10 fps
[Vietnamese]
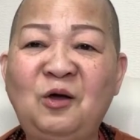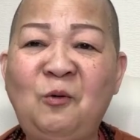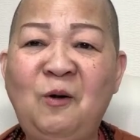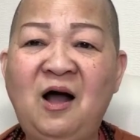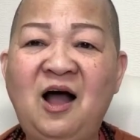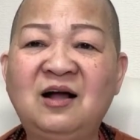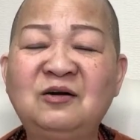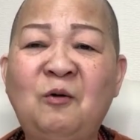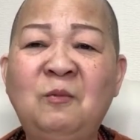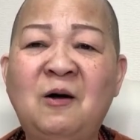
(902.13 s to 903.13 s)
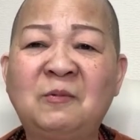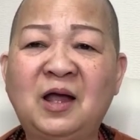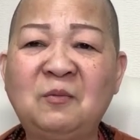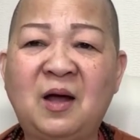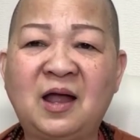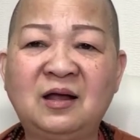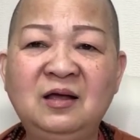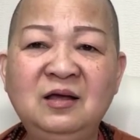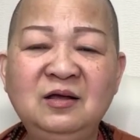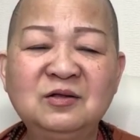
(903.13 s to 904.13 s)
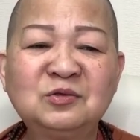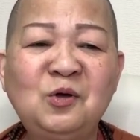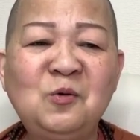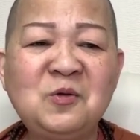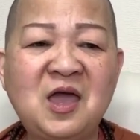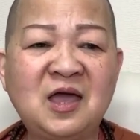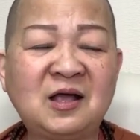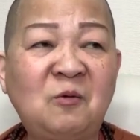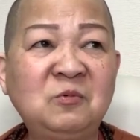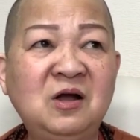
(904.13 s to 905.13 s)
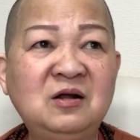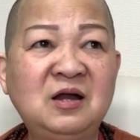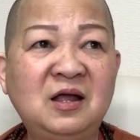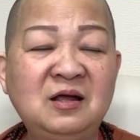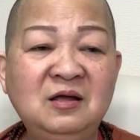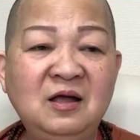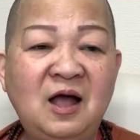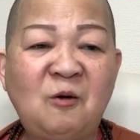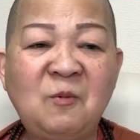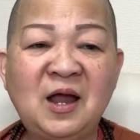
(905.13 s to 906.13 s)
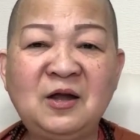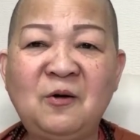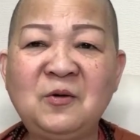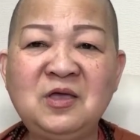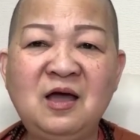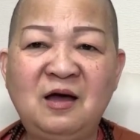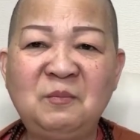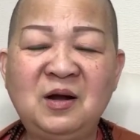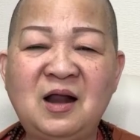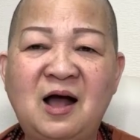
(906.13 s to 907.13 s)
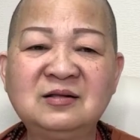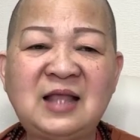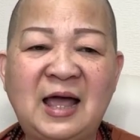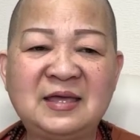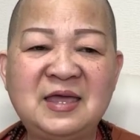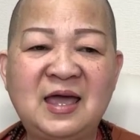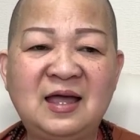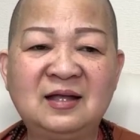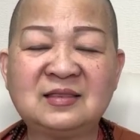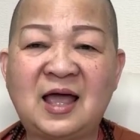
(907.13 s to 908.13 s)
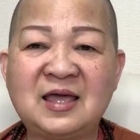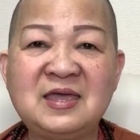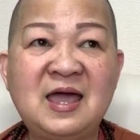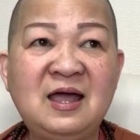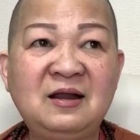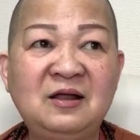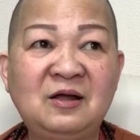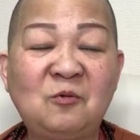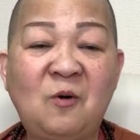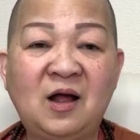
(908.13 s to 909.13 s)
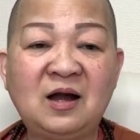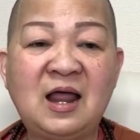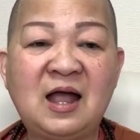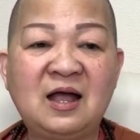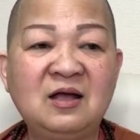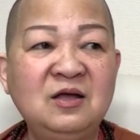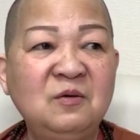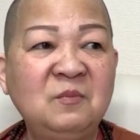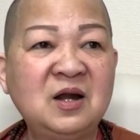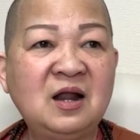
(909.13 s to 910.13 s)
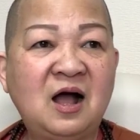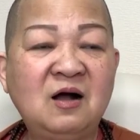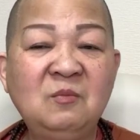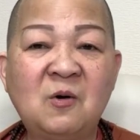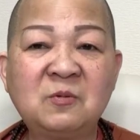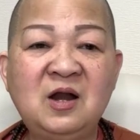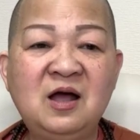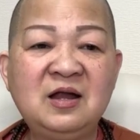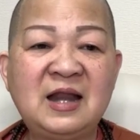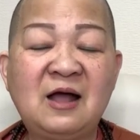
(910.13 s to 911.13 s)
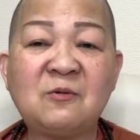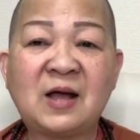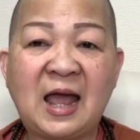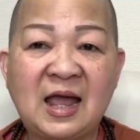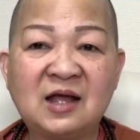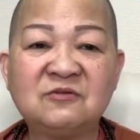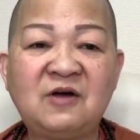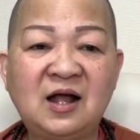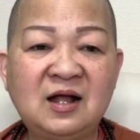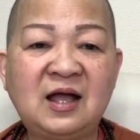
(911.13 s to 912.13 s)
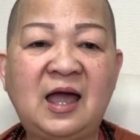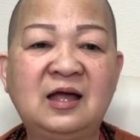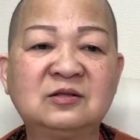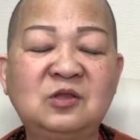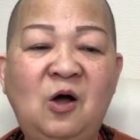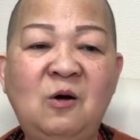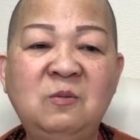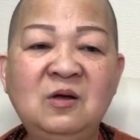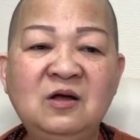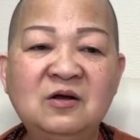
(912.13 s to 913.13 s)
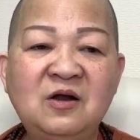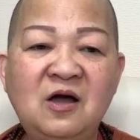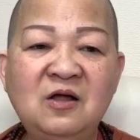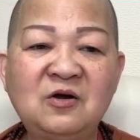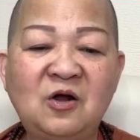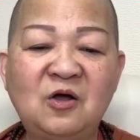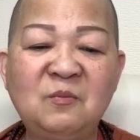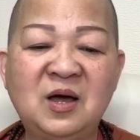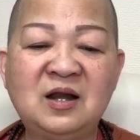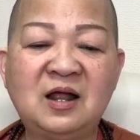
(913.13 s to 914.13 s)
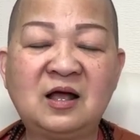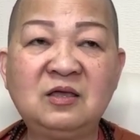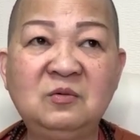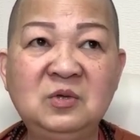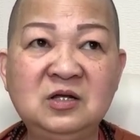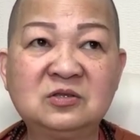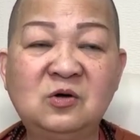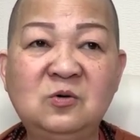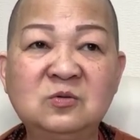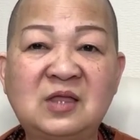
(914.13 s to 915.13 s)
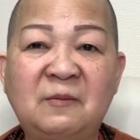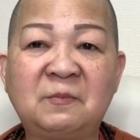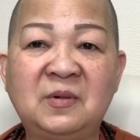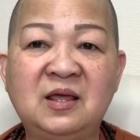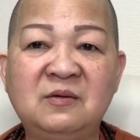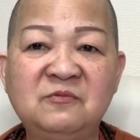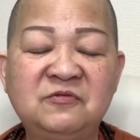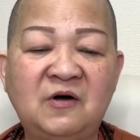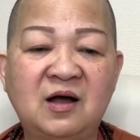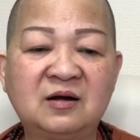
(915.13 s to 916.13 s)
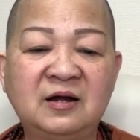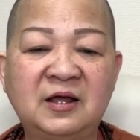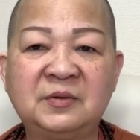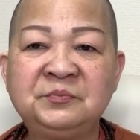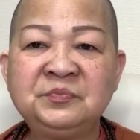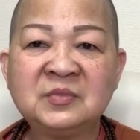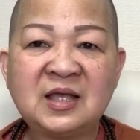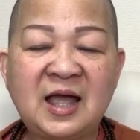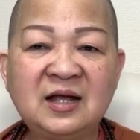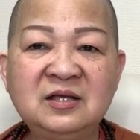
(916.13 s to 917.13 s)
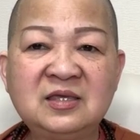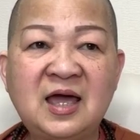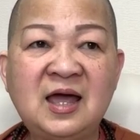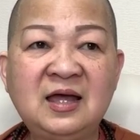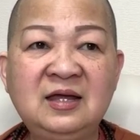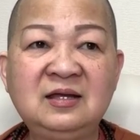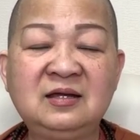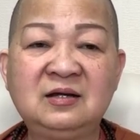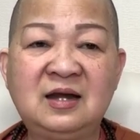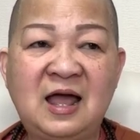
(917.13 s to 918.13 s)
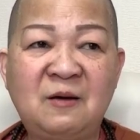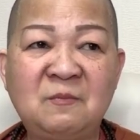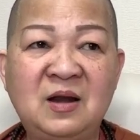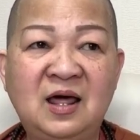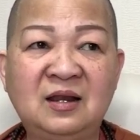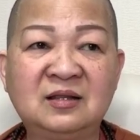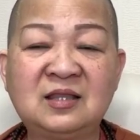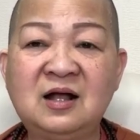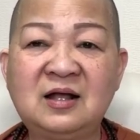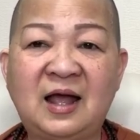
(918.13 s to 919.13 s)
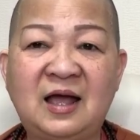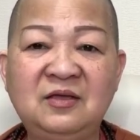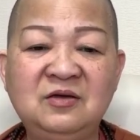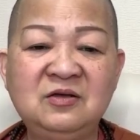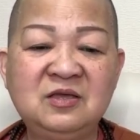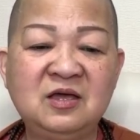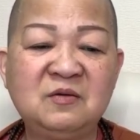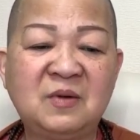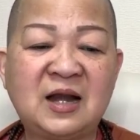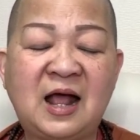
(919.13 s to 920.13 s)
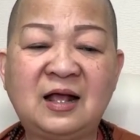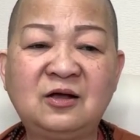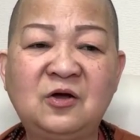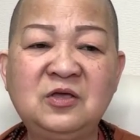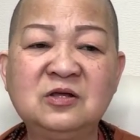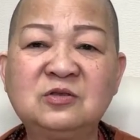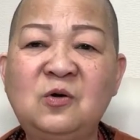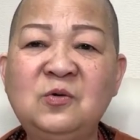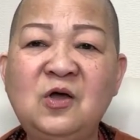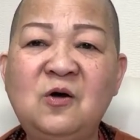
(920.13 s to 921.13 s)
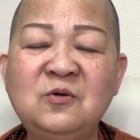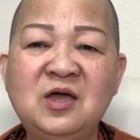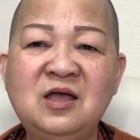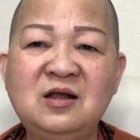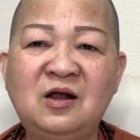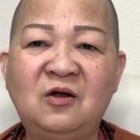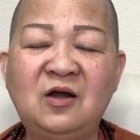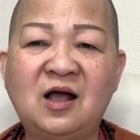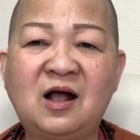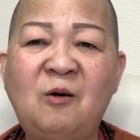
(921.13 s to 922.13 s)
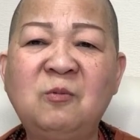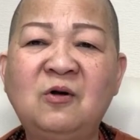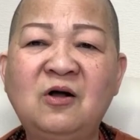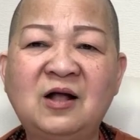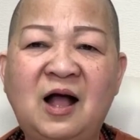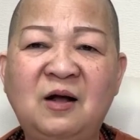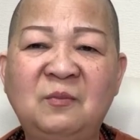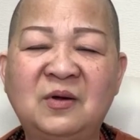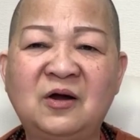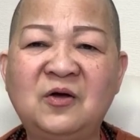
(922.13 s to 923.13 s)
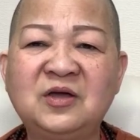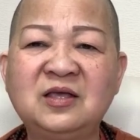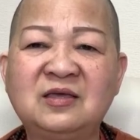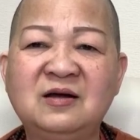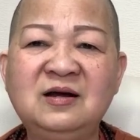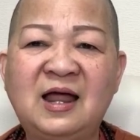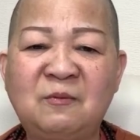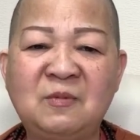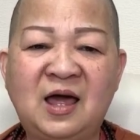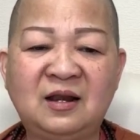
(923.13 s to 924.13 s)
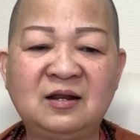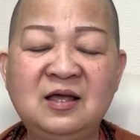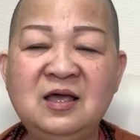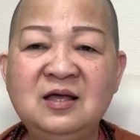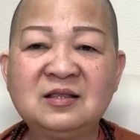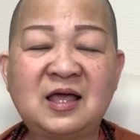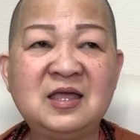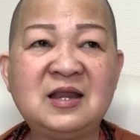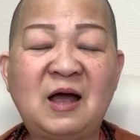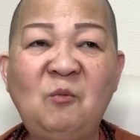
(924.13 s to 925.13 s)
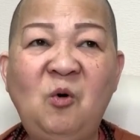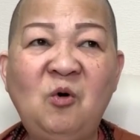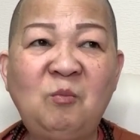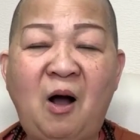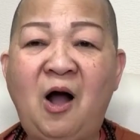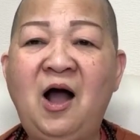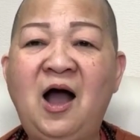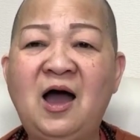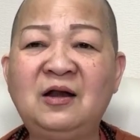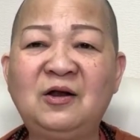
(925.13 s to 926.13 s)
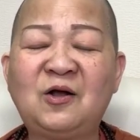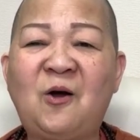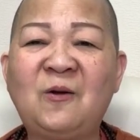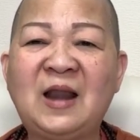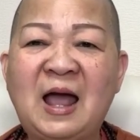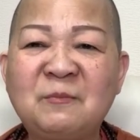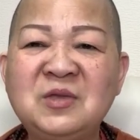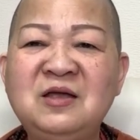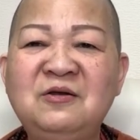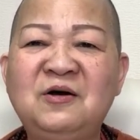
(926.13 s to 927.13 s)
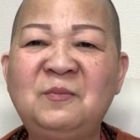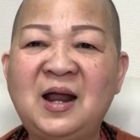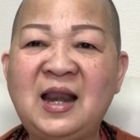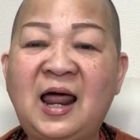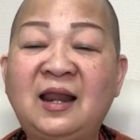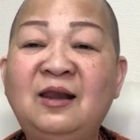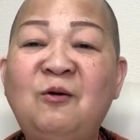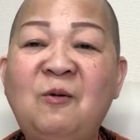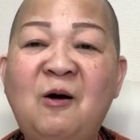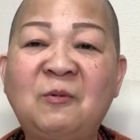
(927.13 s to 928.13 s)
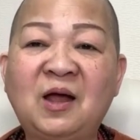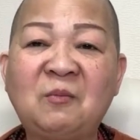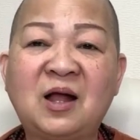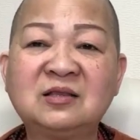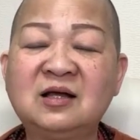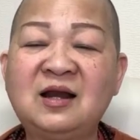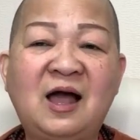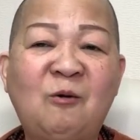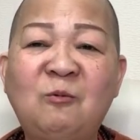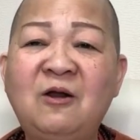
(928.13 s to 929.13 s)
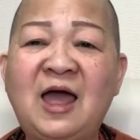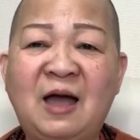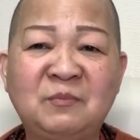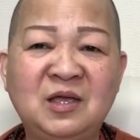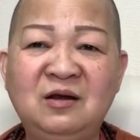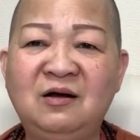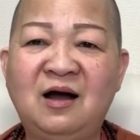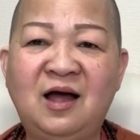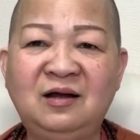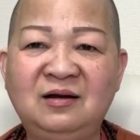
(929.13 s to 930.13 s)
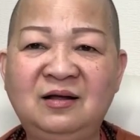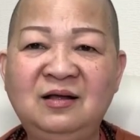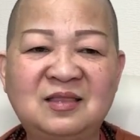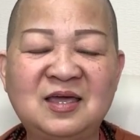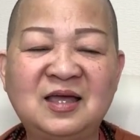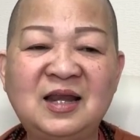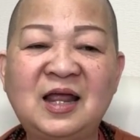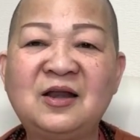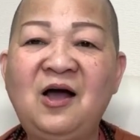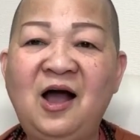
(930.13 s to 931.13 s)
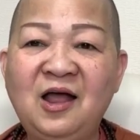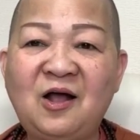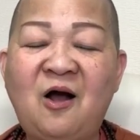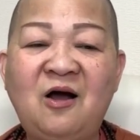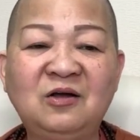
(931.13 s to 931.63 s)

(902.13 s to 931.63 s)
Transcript: tu hơn, đúng không các bạn? Tu về công đức nè, không ai nói gì hết. Mình ở tại nhà, tại gia nè, hoặc là mình ở một nơi nào càng vắng càng tốt. Nó rồi mình hả giống như tu tập niệm Phật nè, ăn chay, làm lành, tất cả những gì mà đã coi như tu vô vi rồi là không có cần mà nói cái chữ làm lành. Tại vì đã buông bỏ hết rồi còn làm gì nữa mà lành, đúng không các bạn? Tức là không có làm gì nữa hết nữa. Thì cái này nó hơi khó